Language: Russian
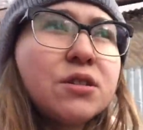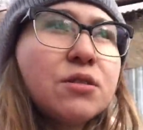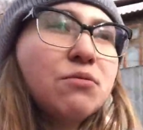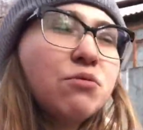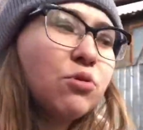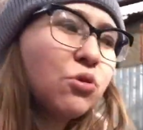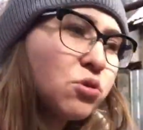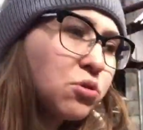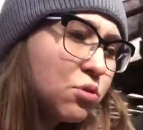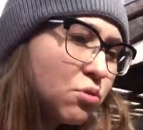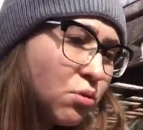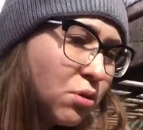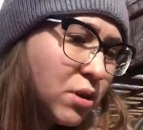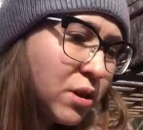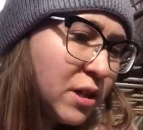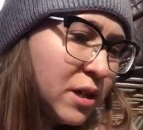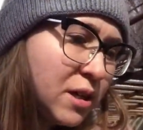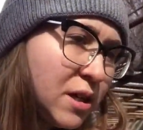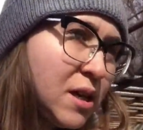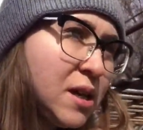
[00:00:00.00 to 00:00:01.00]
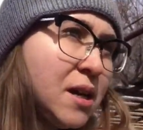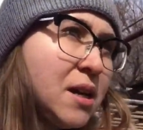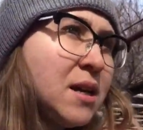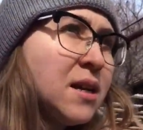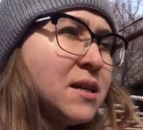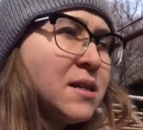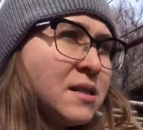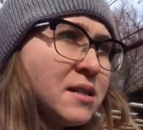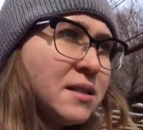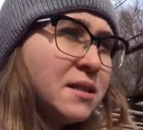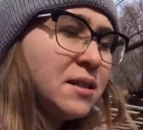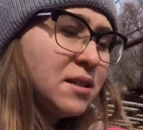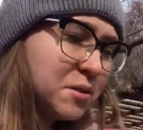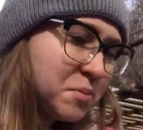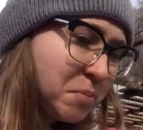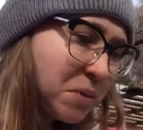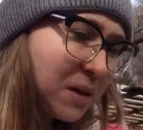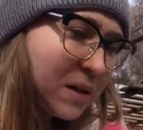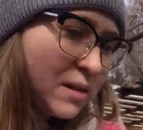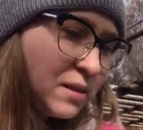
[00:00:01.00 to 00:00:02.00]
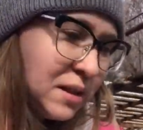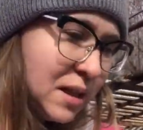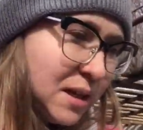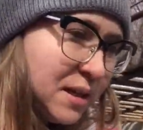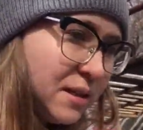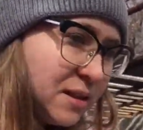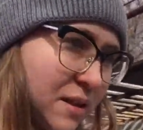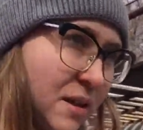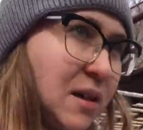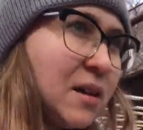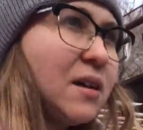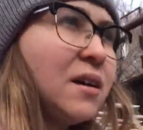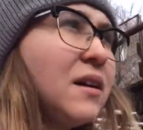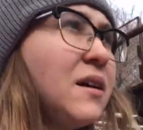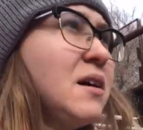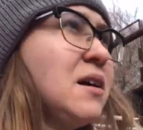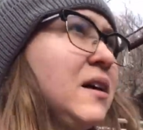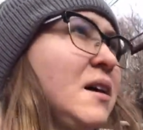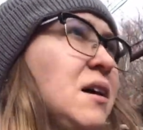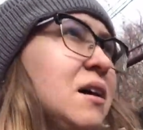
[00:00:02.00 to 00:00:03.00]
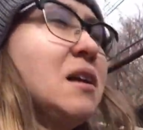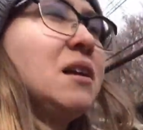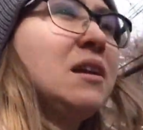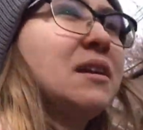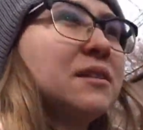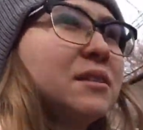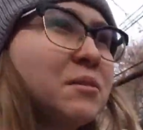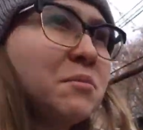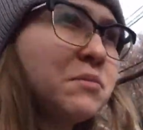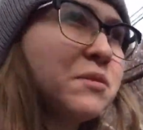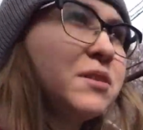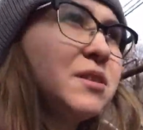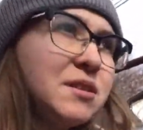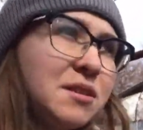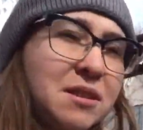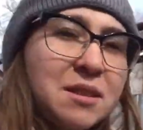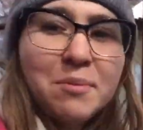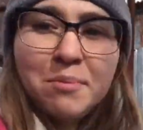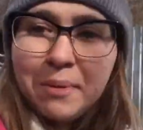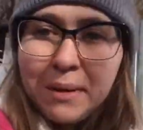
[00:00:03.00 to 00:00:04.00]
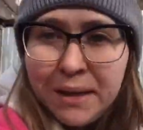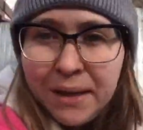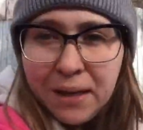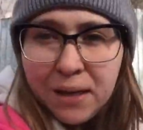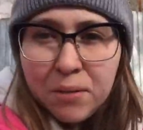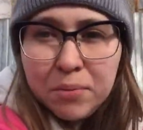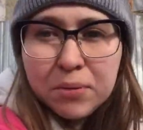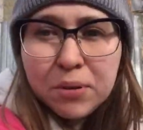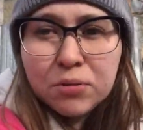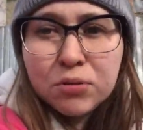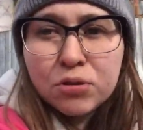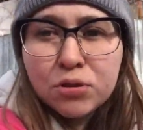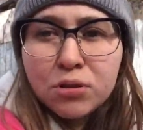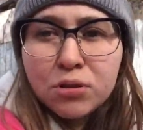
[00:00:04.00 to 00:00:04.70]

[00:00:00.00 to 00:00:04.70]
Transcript: воздух. Здесь прохладно, а летом здесь теплее, потому что